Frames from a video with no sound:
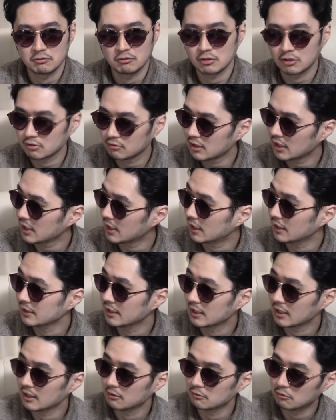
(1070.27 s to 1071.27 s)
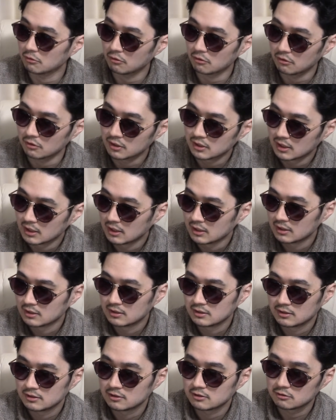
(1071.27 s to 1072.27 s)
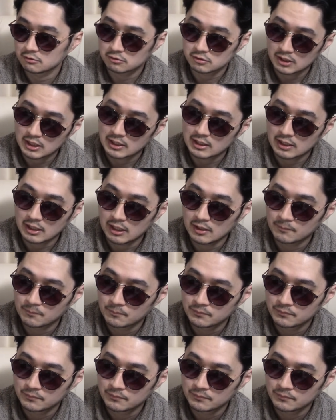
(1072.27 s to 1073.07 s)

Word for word: 俺はなんかこうちょっとなんか、うん、